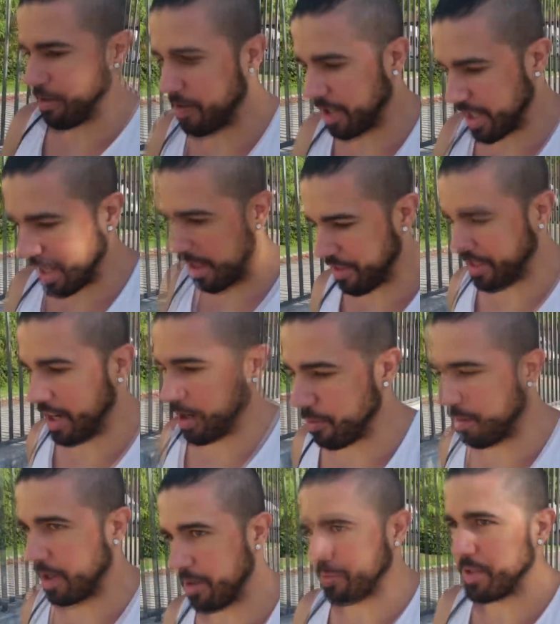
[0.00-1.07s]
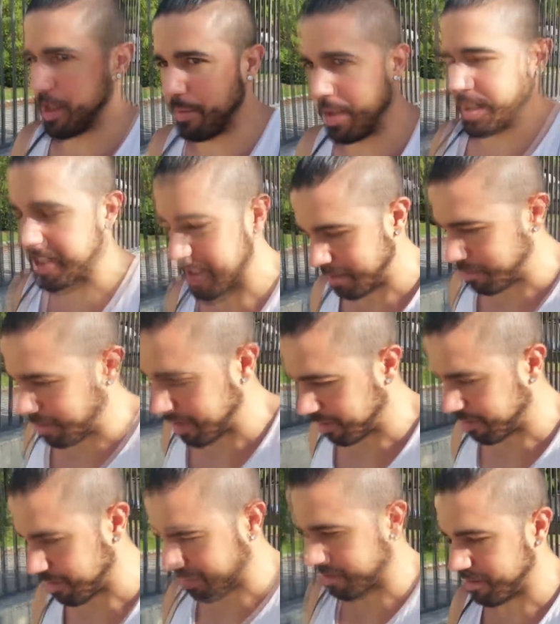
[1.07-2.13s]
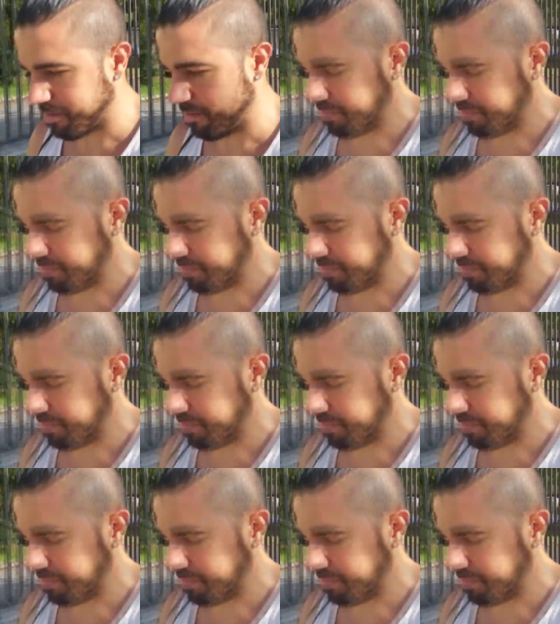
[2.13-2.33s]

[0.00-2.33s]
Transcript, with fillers: quería decir alguna cosa más, pero